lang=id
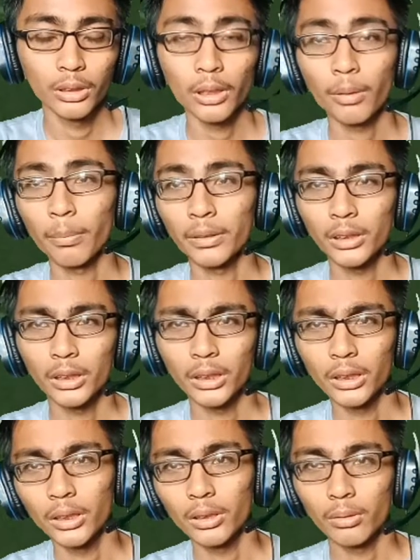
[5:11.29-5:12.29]
ini
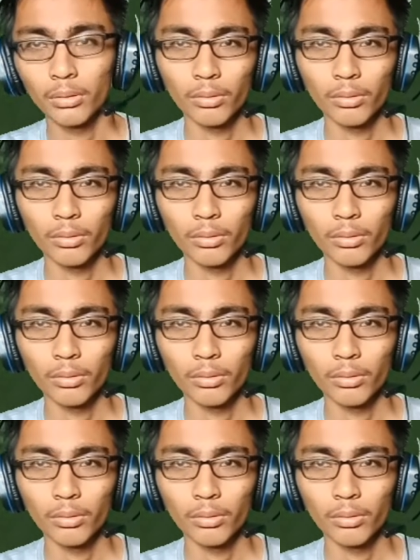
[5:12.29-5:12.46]
masih